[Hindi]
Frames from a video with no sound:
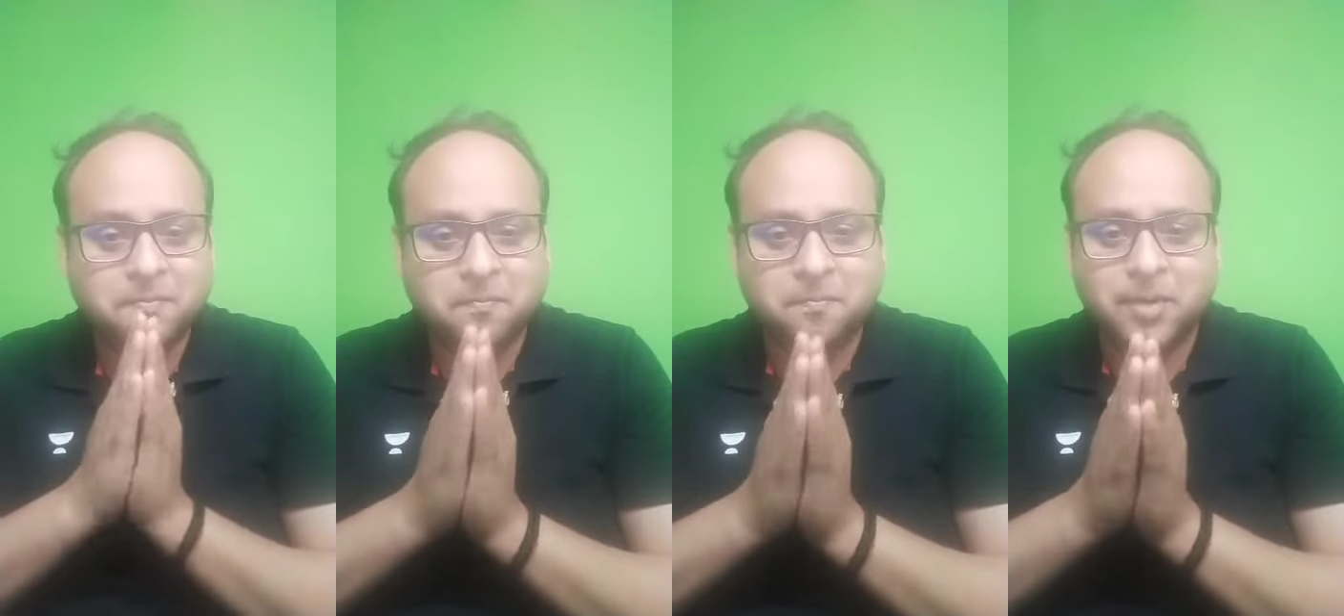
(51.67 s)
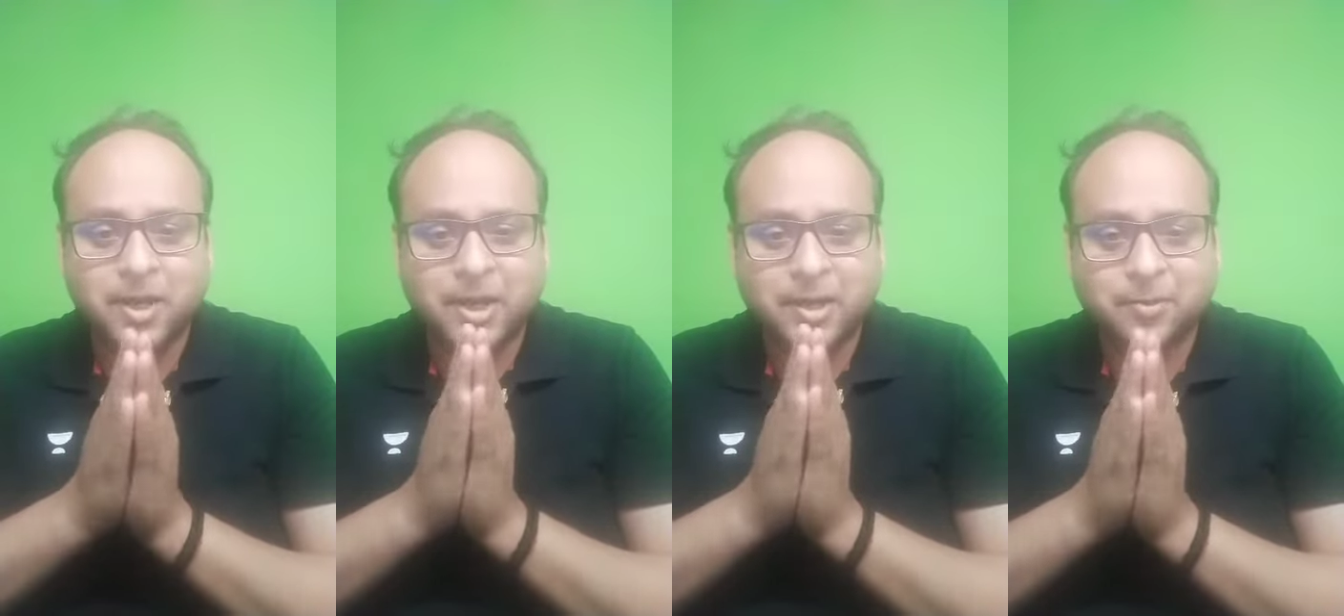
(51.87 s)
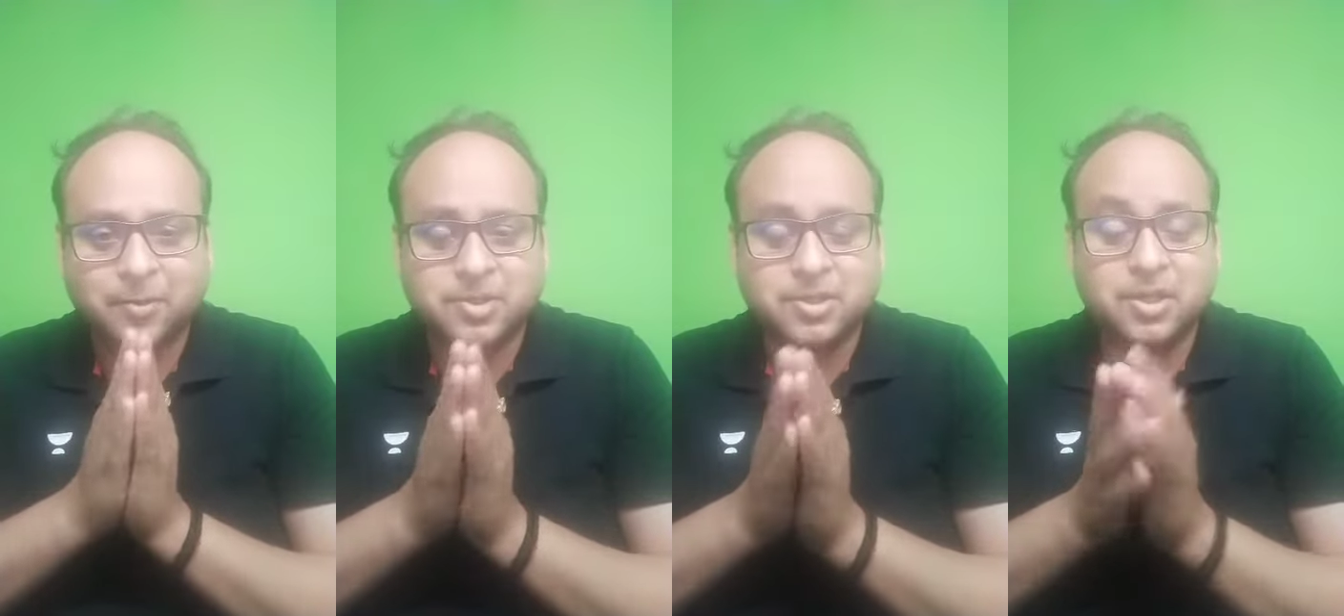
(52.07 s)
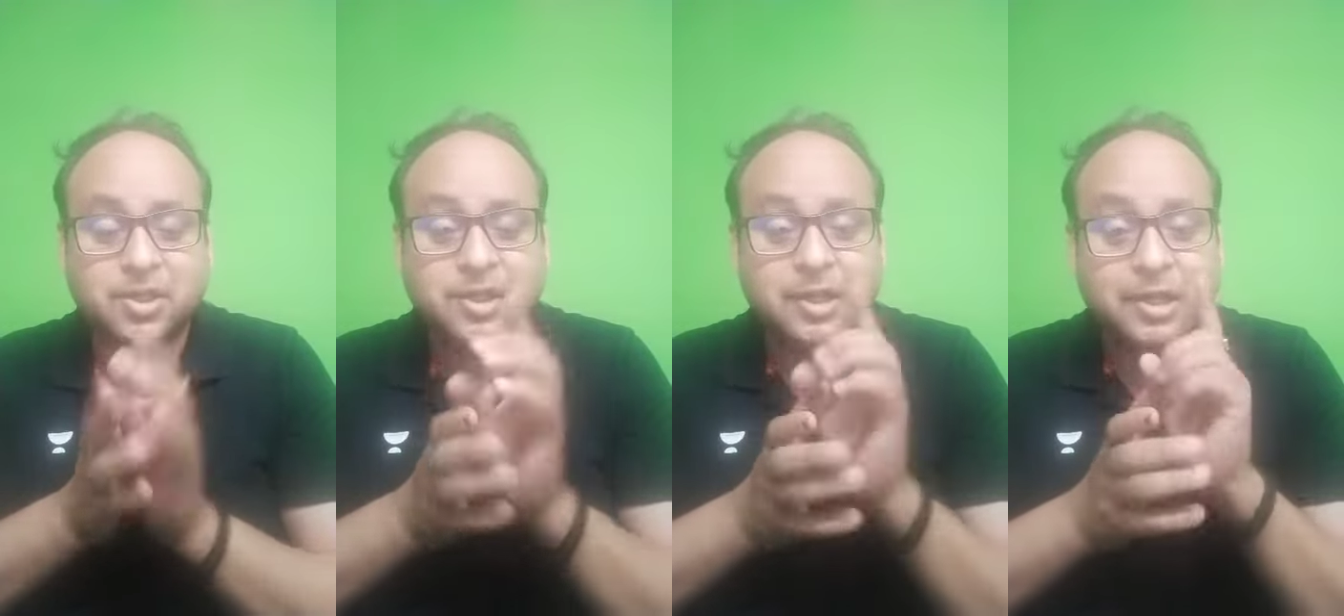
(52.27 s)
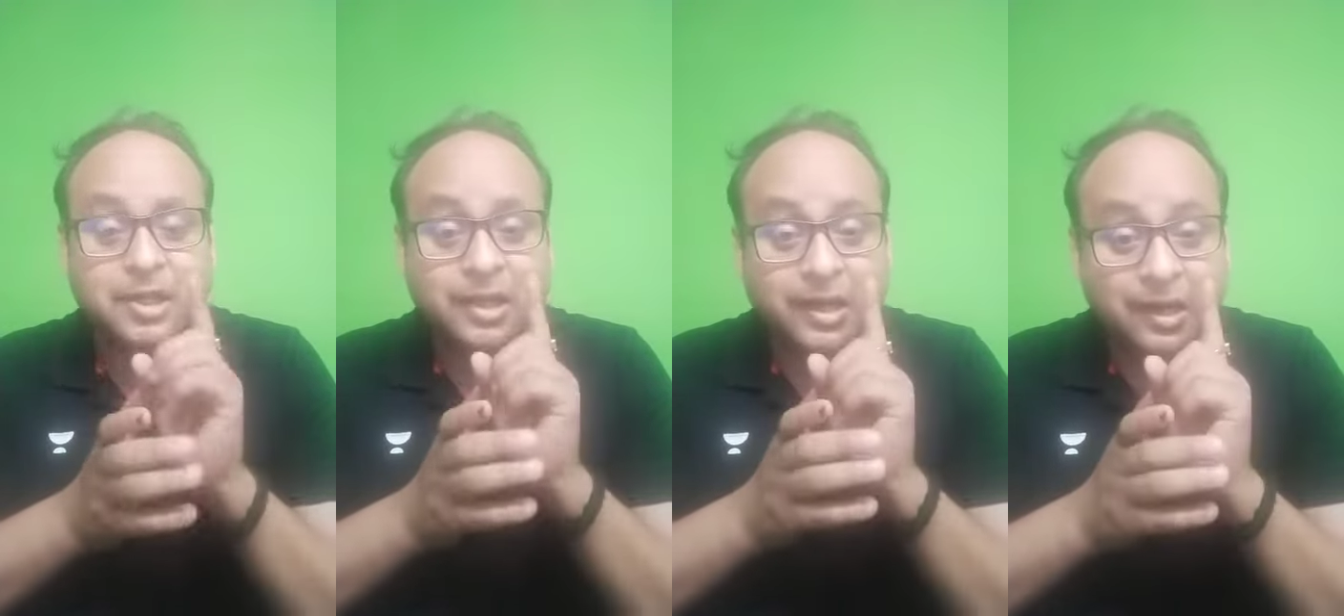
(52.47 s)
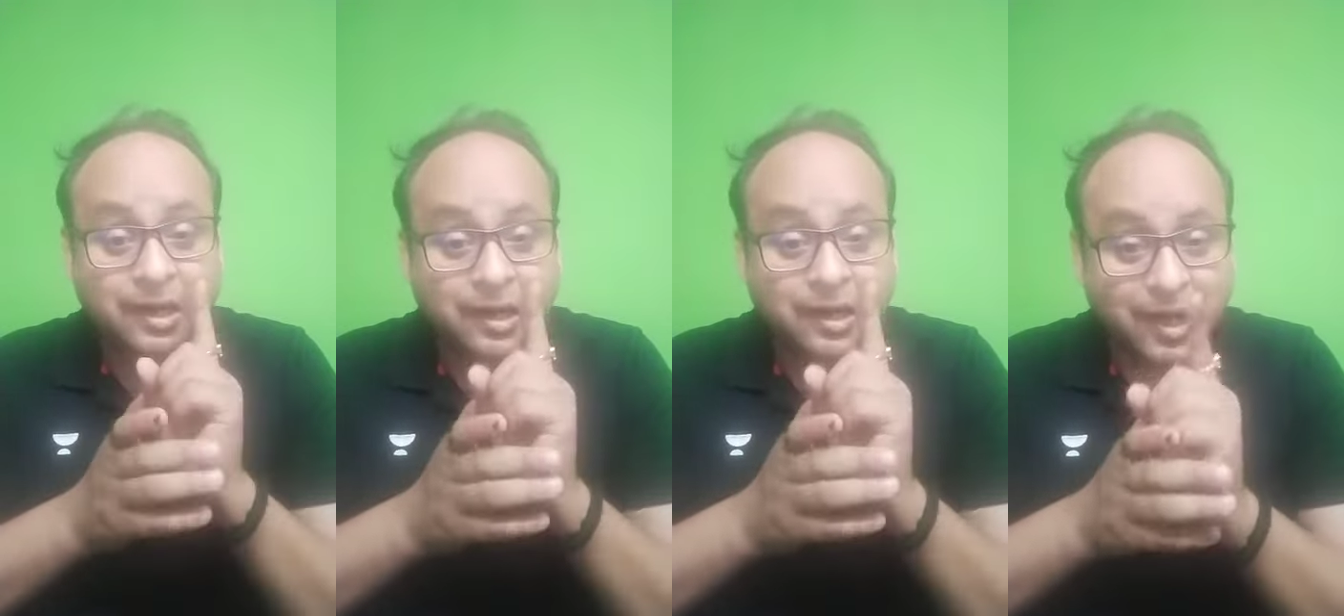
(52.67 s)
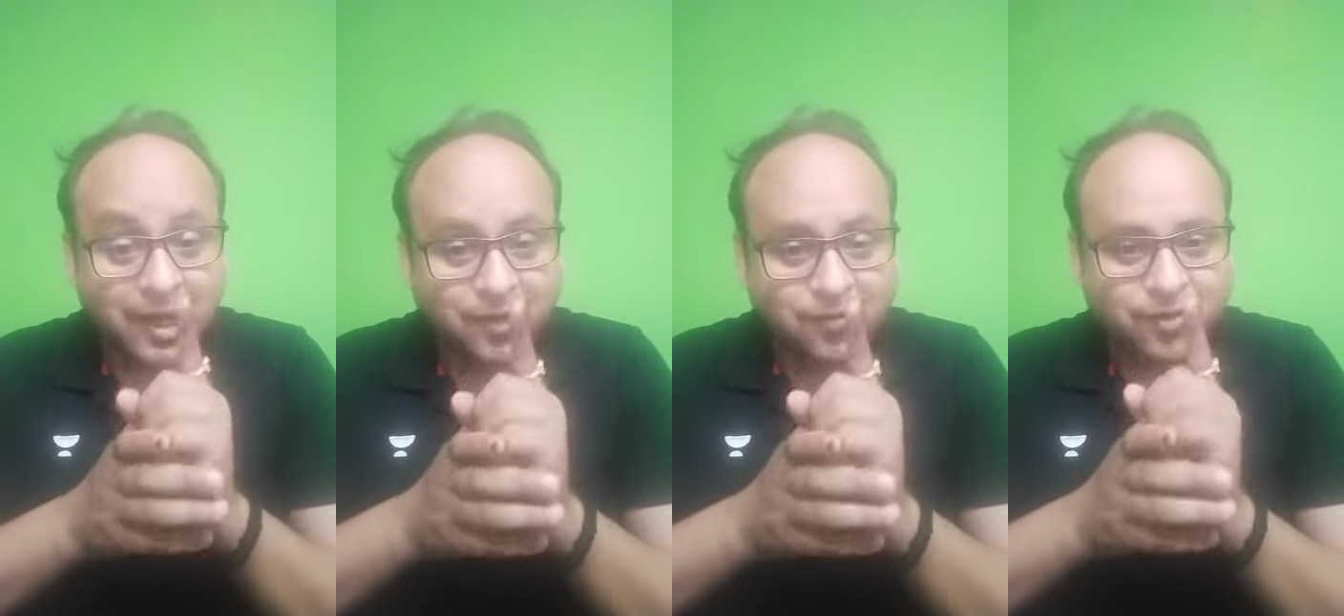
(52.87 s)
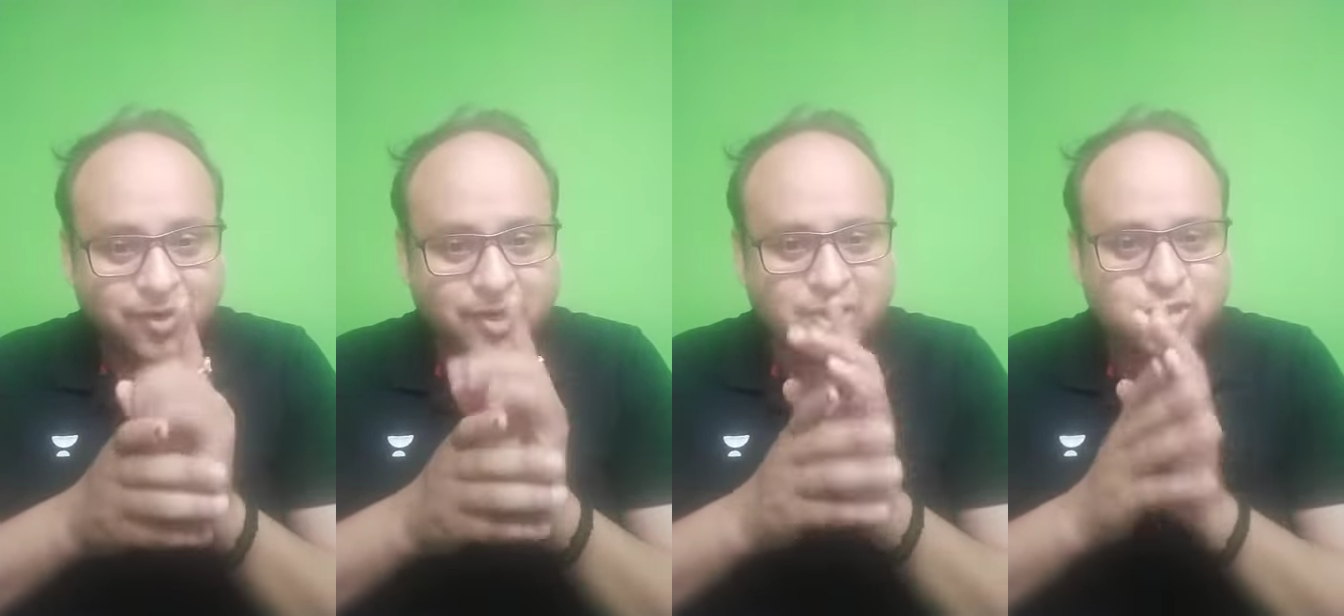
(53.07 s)
12 बजे
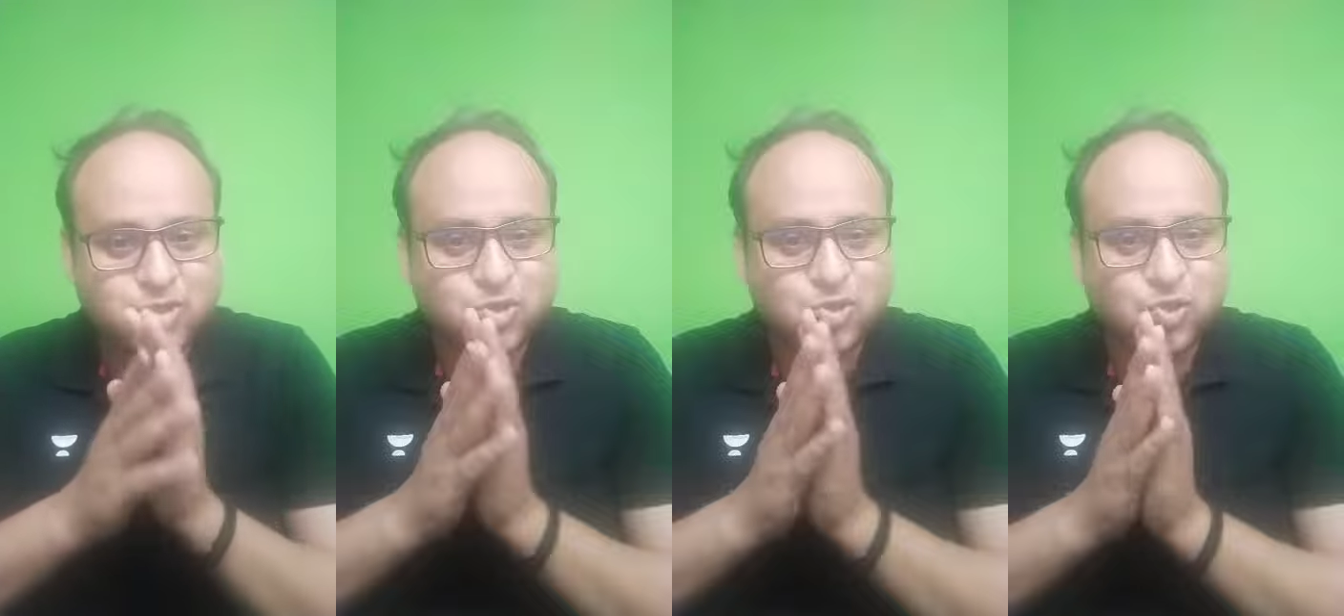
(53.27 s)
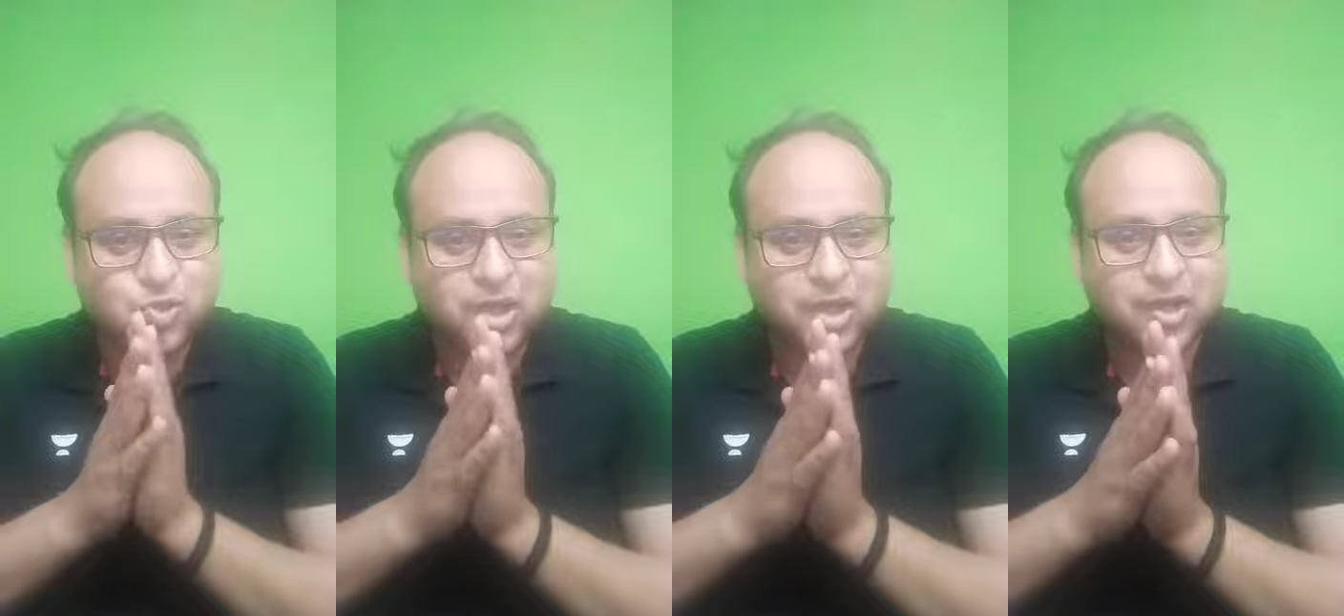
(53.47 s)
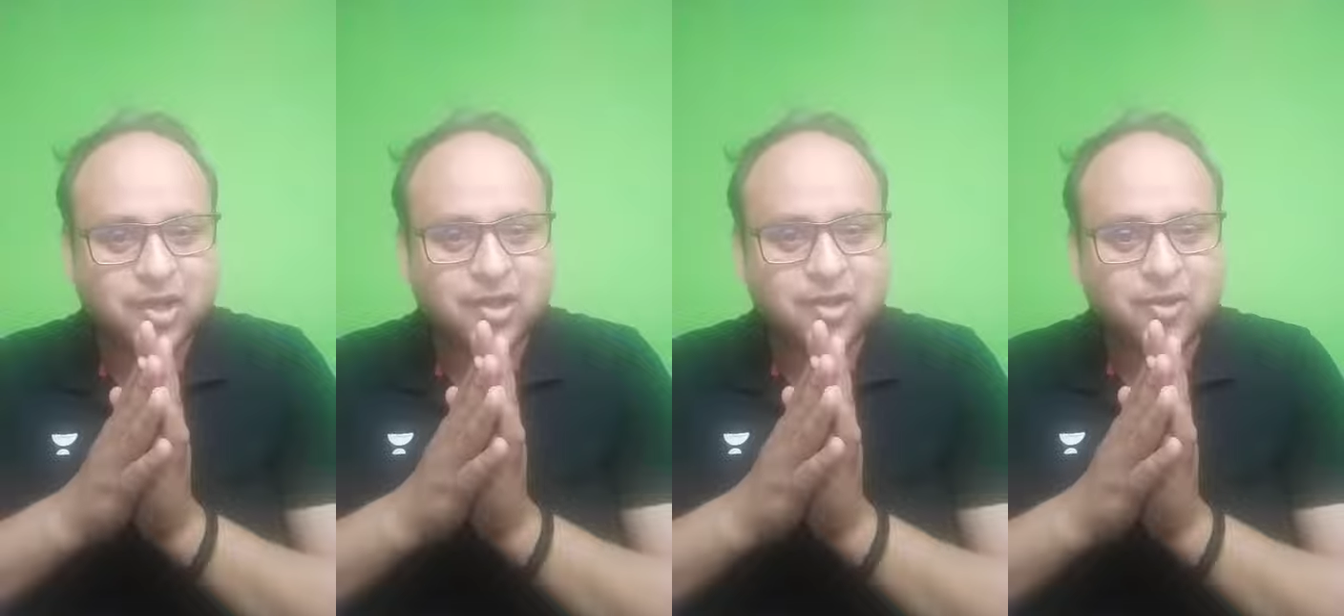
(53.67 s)
लाइव टेस्ट होगा